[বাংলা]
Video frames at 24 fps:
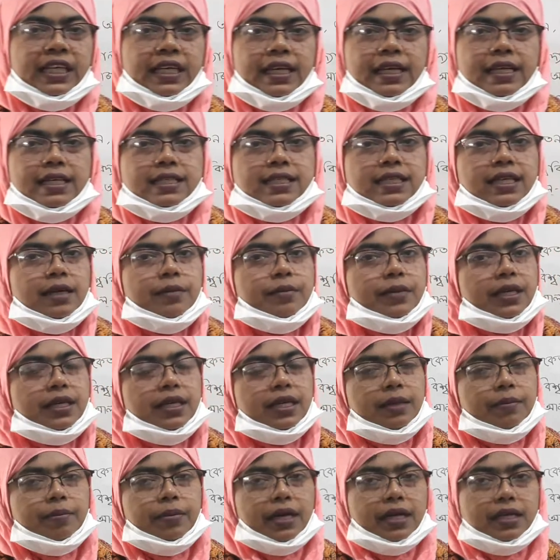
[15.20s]
দেখি আজকে আমরা
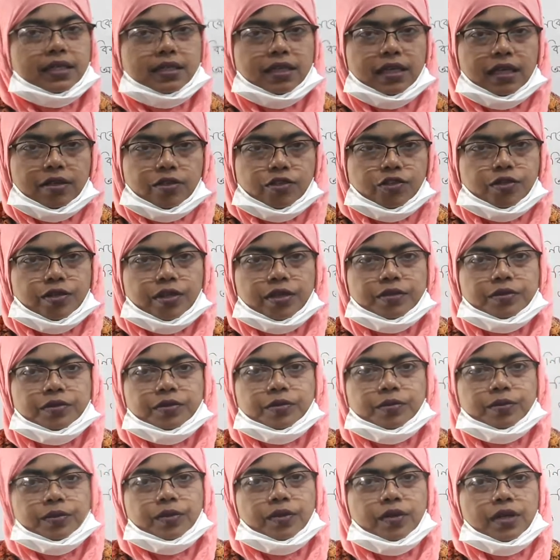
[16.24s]
কি পাঠ আলোচনা
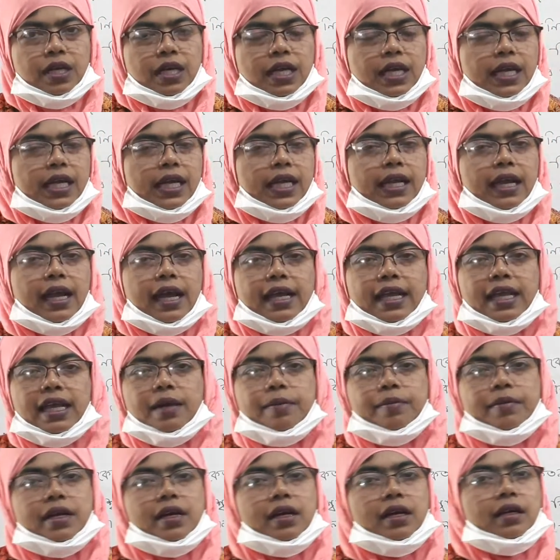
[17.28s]
করব এর আগে
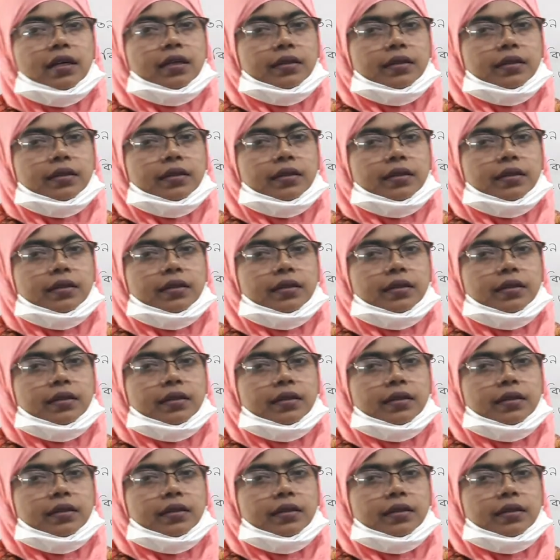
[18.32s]
আমরা